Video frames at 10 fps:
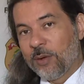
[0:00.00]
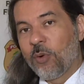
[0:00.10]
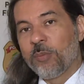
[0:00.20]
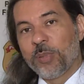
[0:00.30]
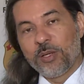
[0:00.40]

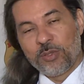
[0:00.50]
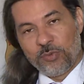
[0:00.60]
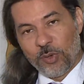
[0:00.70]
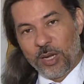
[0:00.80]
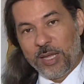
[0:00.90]
com emprego de
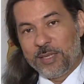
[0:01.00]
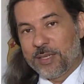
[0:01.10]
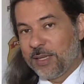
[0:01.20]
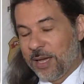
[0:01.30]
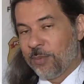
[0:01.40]
violência
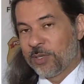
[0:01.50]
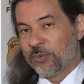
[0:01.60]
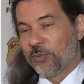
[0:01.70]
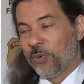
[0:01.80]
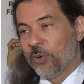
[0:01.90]
e arma de
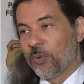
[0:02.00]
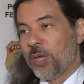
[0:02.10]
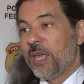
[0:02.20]
fogo